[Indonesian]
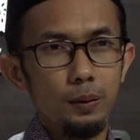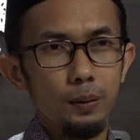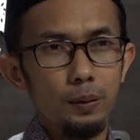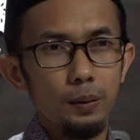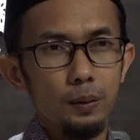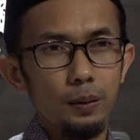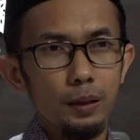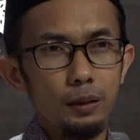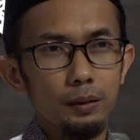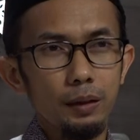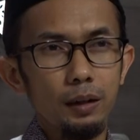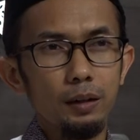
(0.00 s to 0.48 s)

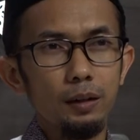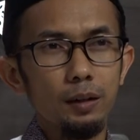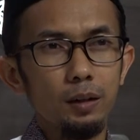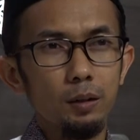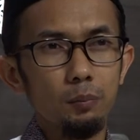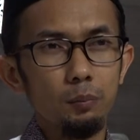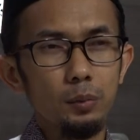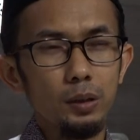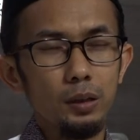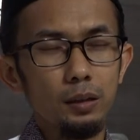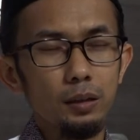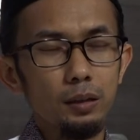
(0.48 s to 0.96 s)
kata
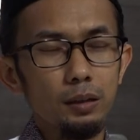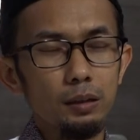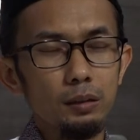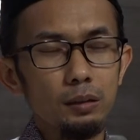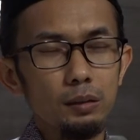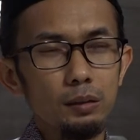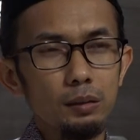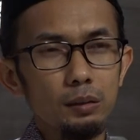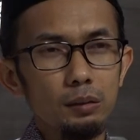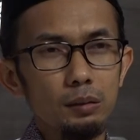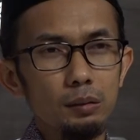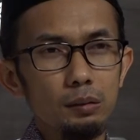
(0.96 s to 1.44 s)
nabi
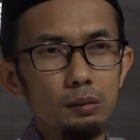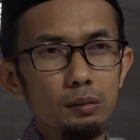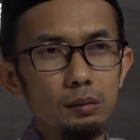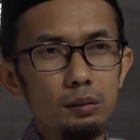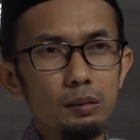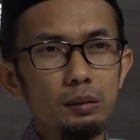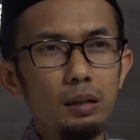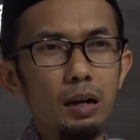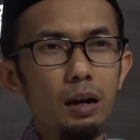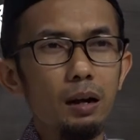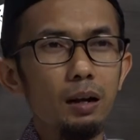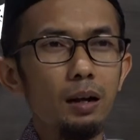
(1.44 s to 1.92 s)

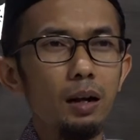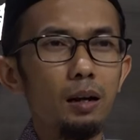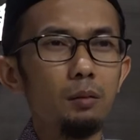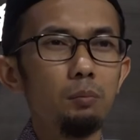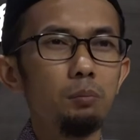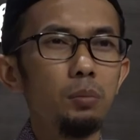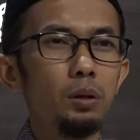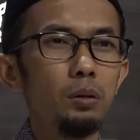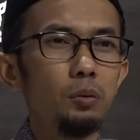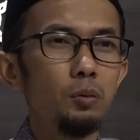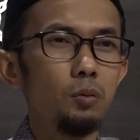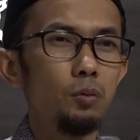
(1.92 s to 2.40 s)
tidak akan
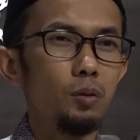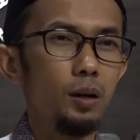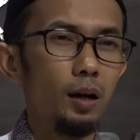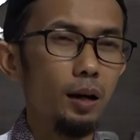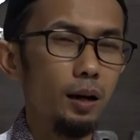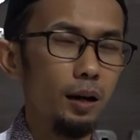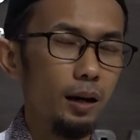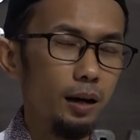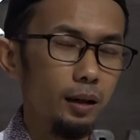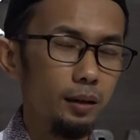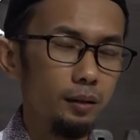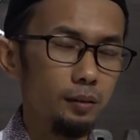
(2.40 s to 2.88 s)
berkurang
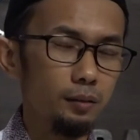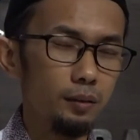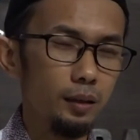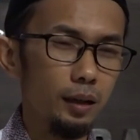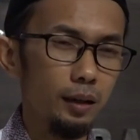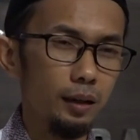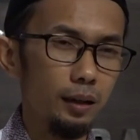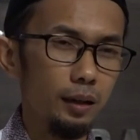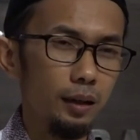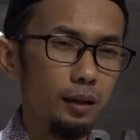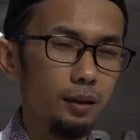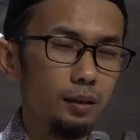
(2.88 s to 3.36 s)

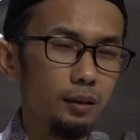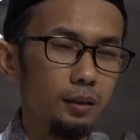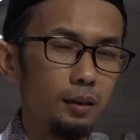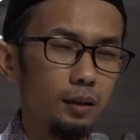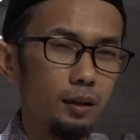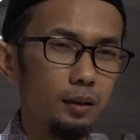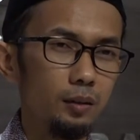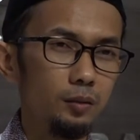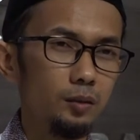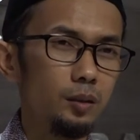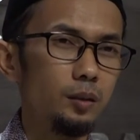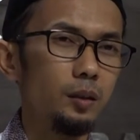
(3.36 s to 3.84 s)
harta
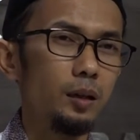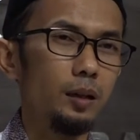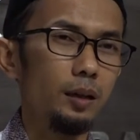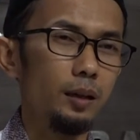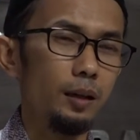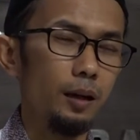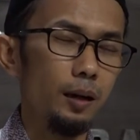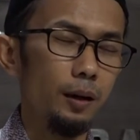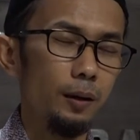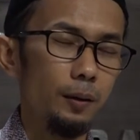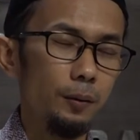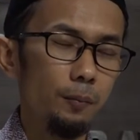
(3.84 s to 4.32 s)
karena
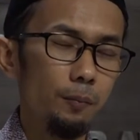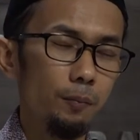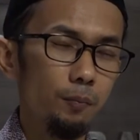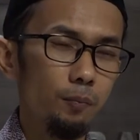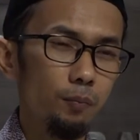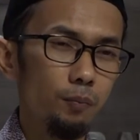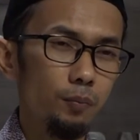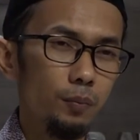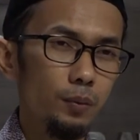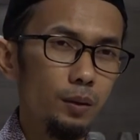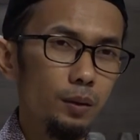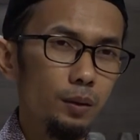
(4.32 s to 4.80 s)
sedekah
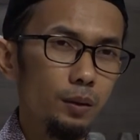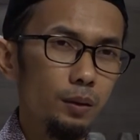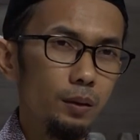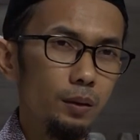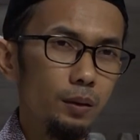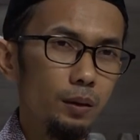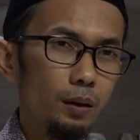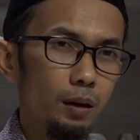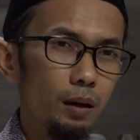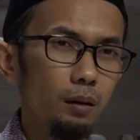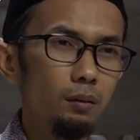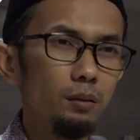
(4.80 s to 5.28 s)

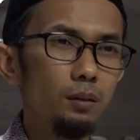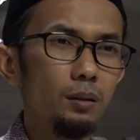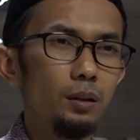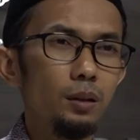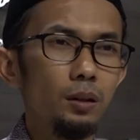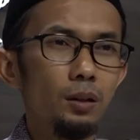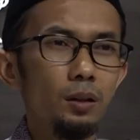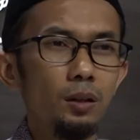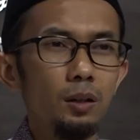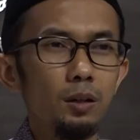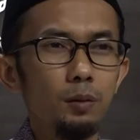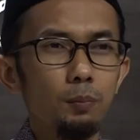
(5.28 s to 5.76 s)

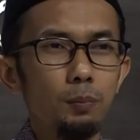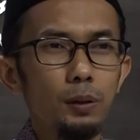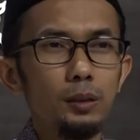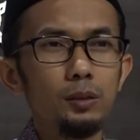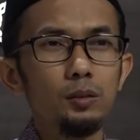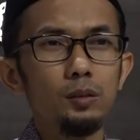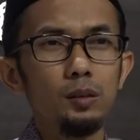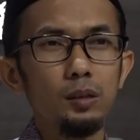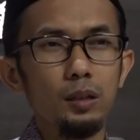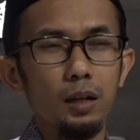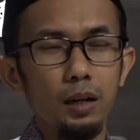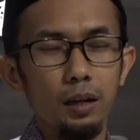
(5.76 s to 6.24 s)
Allah
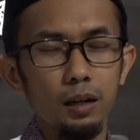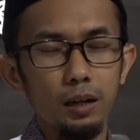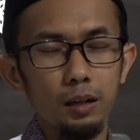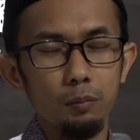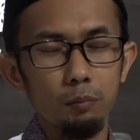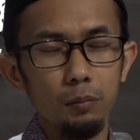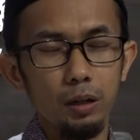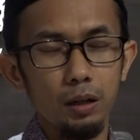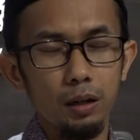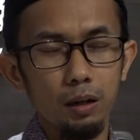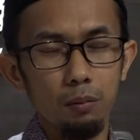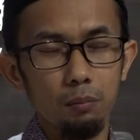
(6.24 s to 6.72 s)
pasti akan
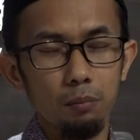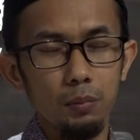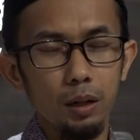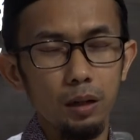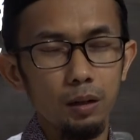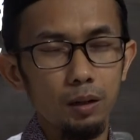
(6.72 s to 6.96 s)
menambah